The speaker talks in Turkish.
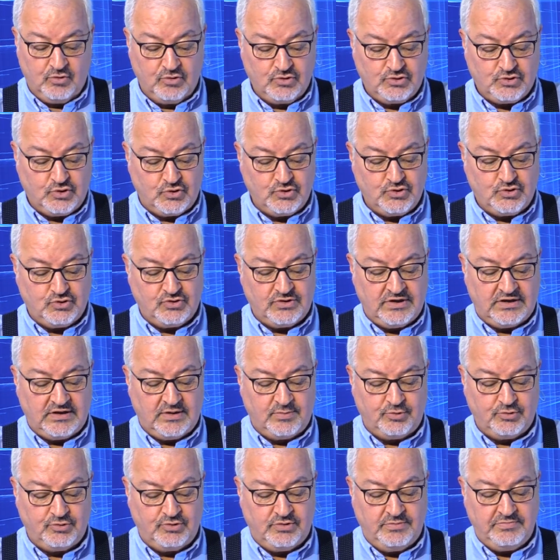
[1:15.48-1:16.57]
Bunun sonucunda
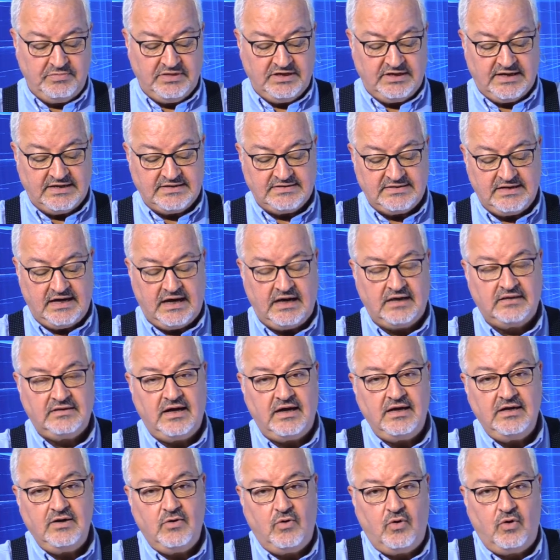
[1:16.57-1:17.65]
da Putin bir kez daha
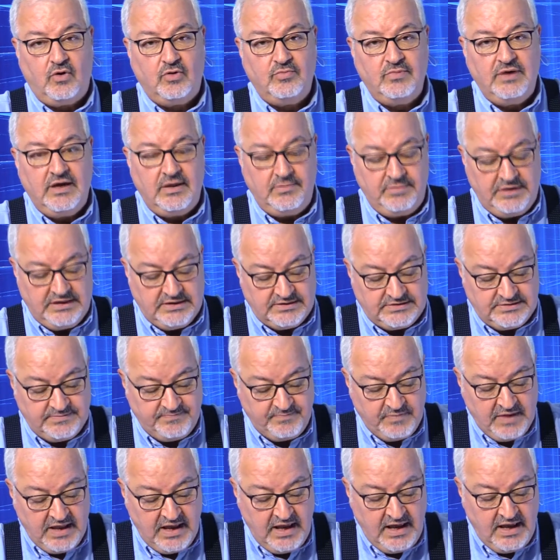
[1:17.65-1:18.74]
aday olmayabilir.